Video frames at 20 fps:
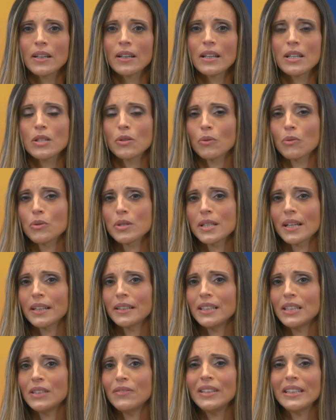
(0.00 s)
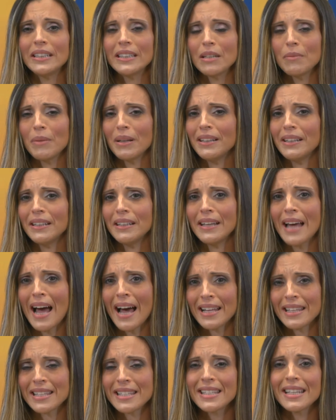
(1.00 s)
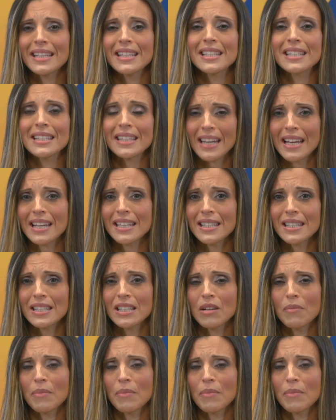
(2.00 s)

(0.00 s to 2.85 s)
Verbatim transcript: che sono stati vittime di ansia, stress,